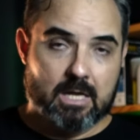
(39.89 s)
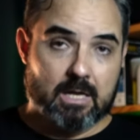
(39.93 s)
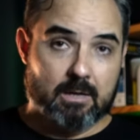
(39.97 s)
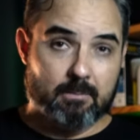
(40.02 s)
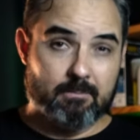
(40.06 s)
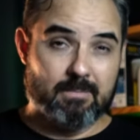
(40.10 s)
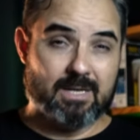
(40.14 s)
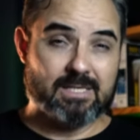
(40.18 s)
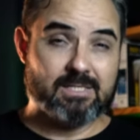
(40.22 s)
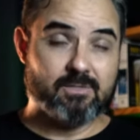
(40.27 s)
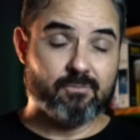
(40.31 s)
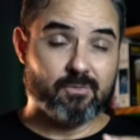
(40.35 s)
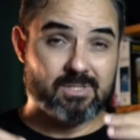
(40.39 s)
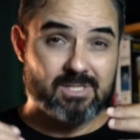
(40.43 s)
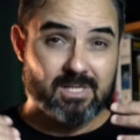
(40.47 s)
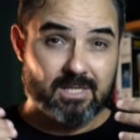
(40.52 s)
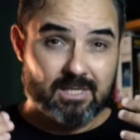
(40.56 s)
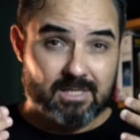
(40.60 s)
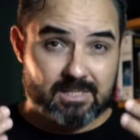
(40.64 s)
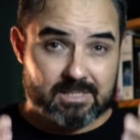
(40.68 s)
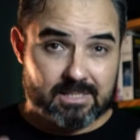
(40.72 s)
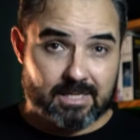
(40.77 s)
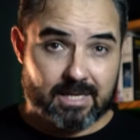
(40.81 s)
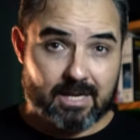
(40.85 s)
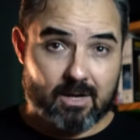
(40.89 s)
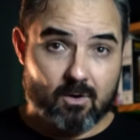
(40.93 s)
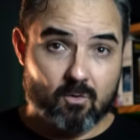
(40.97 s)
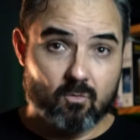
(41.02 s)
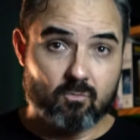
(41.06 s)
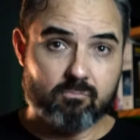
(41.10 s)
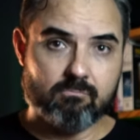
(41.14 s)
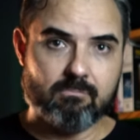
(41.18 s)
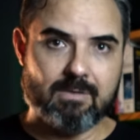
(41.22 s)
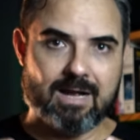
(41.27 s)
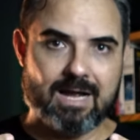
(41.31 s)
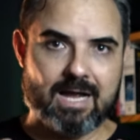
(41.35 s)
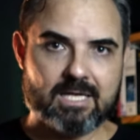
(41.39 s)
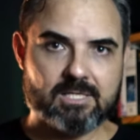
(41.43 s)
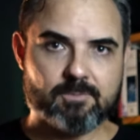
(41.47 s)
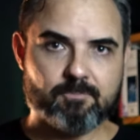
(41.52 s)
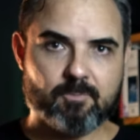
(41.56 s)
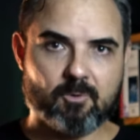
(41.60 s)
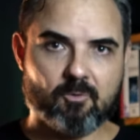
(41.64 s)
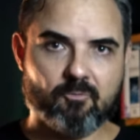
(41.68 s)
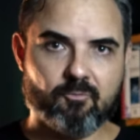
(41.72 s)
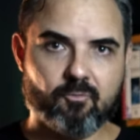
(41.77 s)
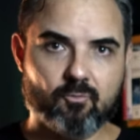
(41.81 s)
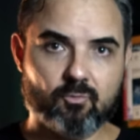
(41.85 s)
Mas se você quiser algo mais
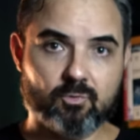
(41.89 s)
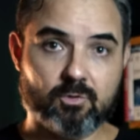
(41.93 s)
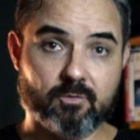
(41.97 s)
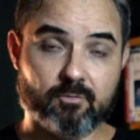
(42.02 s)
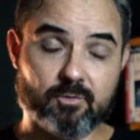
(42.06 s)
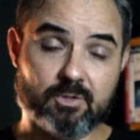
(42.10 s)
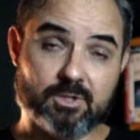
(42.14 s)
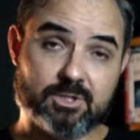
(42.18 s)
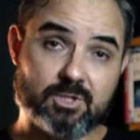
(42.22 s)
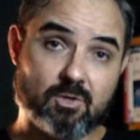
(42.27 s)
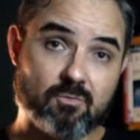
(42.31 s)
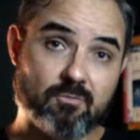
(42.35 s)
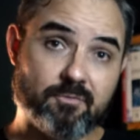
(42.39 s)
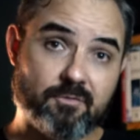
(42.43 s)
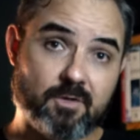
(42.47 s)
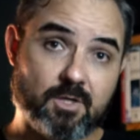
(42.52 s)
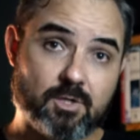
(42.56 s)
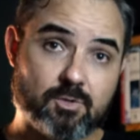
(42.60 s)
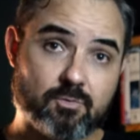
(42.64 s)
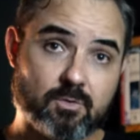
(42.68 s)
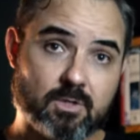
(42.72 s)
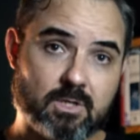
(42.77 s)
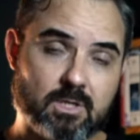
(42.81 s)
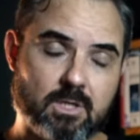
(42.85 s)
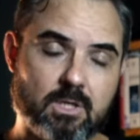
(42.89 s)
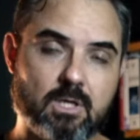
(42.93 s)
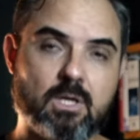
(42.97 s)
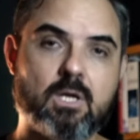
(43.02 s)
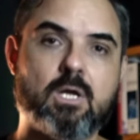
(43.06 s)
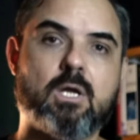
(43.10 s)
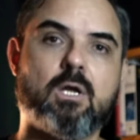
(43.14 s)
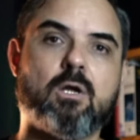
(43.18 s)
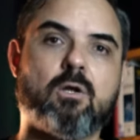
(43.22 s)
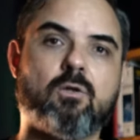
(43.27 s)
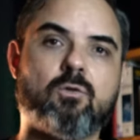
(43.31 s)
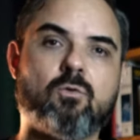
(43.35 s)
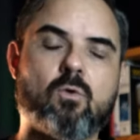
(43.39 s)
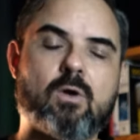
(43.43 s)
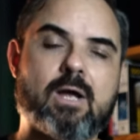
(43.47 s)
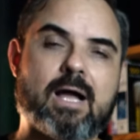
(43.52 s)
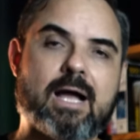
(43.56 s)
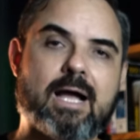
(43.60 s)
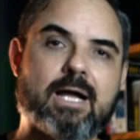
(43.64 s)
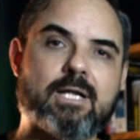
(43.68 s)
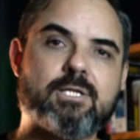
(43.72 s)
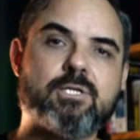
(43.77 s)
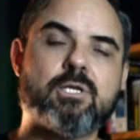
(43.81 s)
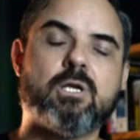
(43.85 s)
profundo, eu vou deixar um vídeo aqui no
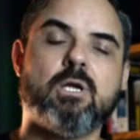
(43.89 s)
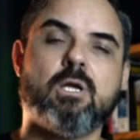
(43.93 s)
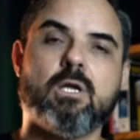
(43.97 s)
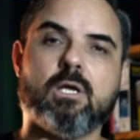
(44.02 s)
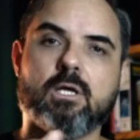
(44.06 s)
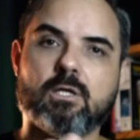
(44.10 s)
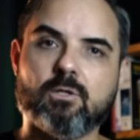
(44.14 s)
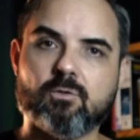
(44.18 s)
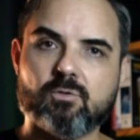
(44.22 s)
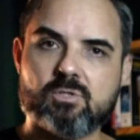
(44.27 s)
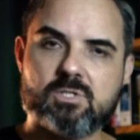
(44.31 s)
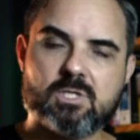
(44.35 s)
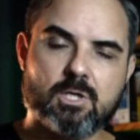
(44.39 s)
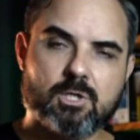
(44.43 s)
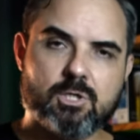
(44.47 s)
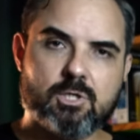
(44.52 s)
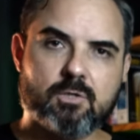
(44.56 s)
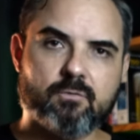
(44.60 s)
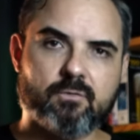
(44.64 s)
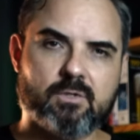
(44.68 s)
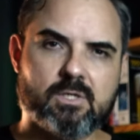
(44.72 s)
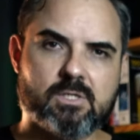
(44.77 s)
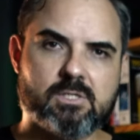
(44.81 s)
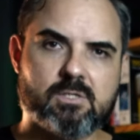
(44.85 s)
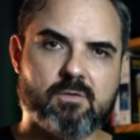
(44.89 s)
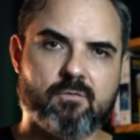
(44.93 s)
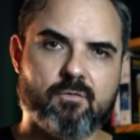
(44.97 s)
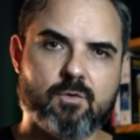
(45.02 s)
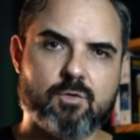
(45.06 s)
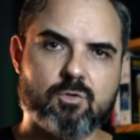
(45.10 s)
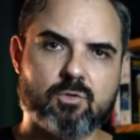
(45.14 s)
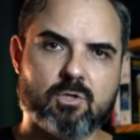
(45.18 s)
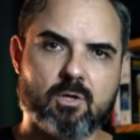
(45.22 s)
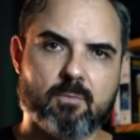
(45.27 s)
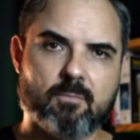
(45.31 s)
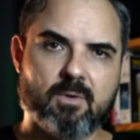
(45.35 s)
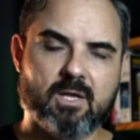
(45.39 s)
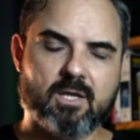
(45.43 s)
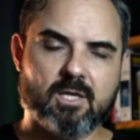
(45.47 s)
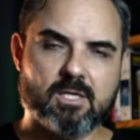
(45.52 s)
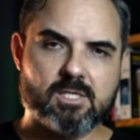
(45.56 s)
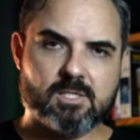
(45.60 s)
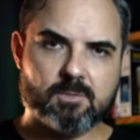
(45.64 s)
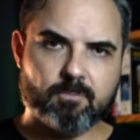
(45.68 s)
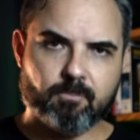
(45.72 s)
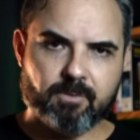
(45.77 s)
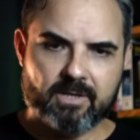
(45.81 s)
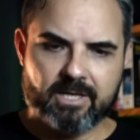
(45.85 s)
card e no descritivo desse vídeo também que
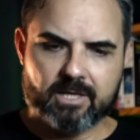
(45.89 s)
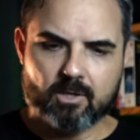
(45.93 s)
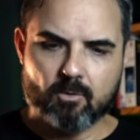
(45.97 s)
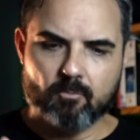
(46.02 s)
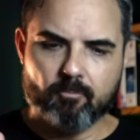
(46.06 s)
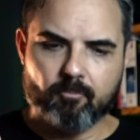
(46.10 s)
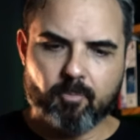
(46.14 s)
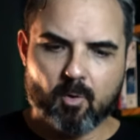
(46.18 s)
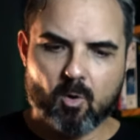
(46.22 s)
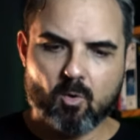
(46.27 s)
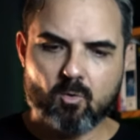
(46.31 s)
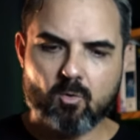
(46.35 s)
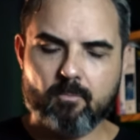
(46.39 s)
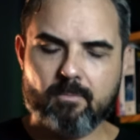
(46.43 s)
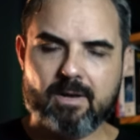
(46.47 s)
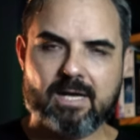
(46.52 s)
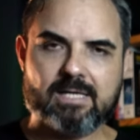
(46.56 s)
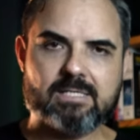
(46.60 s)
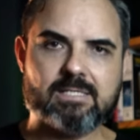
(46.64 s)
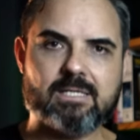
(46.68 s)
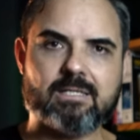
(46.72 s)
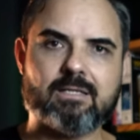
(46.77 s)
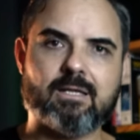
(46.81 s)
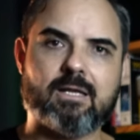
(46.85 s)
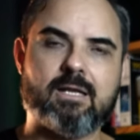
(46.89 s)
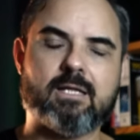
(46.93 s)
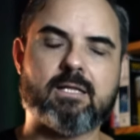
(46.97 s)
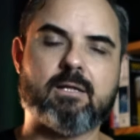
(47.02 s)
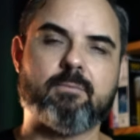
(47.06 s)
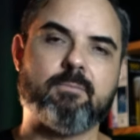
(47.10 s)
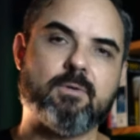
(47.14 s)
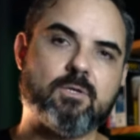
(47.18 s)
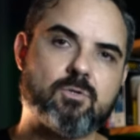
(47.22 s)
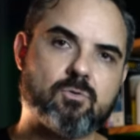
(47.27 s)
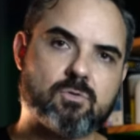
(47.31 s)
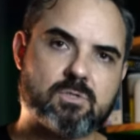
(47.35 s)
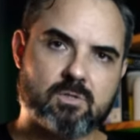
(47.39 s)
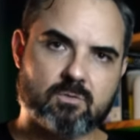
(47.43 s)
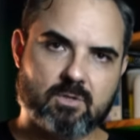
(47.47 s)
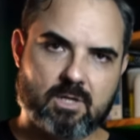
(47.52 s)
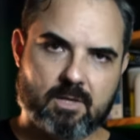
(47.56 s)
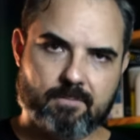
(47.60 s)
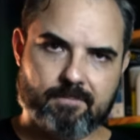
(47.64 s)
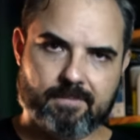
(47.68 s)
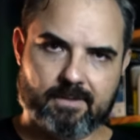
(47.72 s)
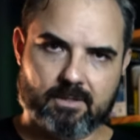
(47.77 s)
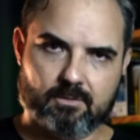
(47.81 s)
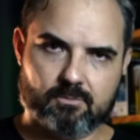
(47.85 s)
explica um pouco mais detalhadamente o que são
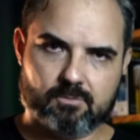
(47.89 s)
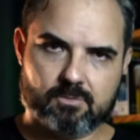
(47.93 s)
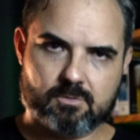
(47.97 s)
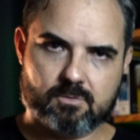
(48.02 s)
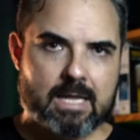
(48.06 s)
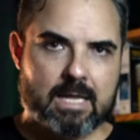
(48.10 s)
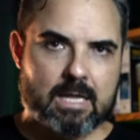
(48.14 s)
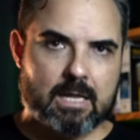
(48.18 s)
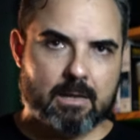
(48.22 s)
terpenos.